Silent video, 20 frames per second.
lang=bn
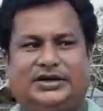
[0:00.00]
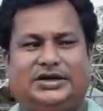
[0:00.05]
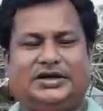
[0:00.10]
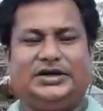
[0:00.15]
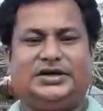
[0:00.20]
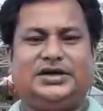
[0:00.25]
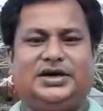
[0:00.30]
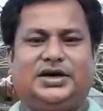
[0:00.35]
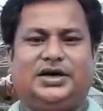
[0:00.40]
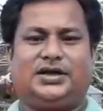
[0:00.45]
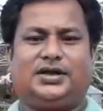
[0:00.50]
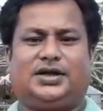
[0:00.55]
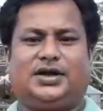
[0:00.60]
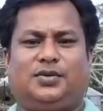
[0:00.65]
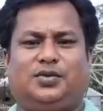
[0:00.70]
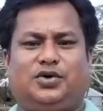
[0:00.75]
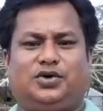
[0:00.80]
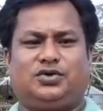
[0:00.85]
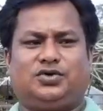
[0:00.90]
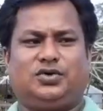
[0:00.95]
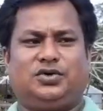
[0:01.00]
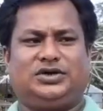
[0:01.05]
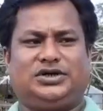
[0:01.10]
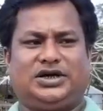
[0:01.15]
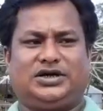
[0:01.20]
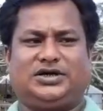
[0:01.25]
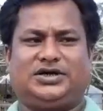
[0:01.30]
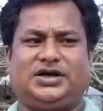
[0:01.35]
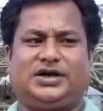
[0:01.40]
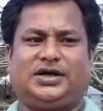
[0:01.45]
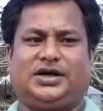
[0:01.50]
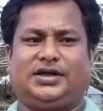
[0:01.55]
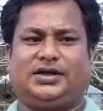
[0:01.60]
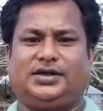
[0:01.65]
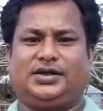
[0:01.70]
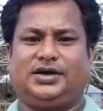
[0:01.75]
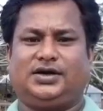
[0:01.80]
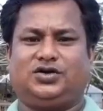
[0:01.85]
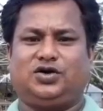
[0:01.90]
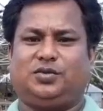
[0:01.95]
কৃষিক্ষেত্রে ফসল চাষের
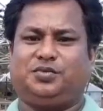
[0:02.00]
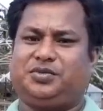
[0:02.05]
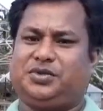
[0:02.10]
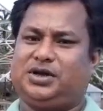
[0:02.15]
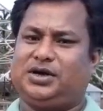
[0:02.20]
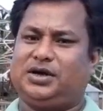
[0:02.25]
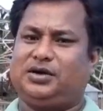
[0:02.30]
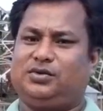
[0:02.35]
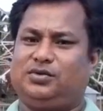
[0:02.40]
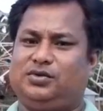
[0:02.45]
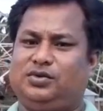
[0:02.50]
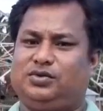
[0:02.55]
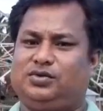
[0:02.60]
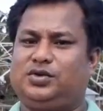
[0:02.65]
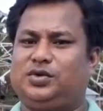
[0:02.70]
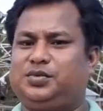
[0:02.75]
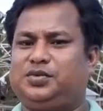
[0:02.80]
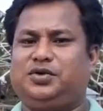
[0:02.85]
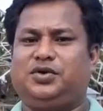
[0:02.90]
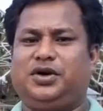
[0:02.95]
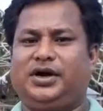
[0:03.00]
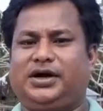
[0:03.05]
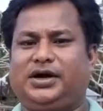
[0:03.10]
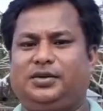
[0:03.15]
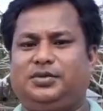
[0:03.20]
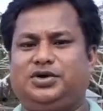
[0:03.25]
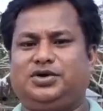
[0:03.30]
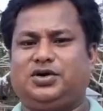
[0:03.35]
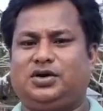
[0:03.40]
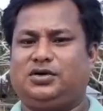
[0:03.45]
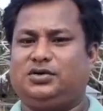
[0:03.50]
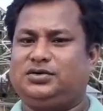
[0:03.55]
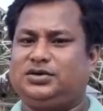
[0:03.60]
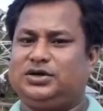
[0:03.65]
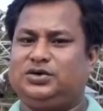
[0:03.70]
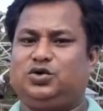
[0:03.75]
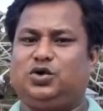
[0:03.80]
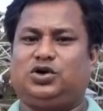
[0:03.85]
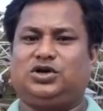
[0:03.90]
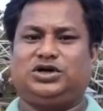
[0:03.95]
ক্ষেত্রে সবথেকে গুরুত্বপূর্ণ একটা বিষয় হচ্ছে
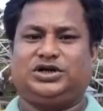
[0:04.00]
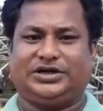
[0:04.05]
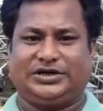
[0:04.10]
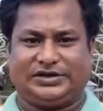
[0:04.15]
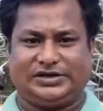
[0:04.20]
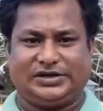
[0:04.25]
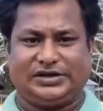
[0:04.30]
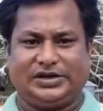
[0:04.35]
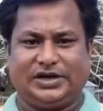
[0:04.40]
জলসেচ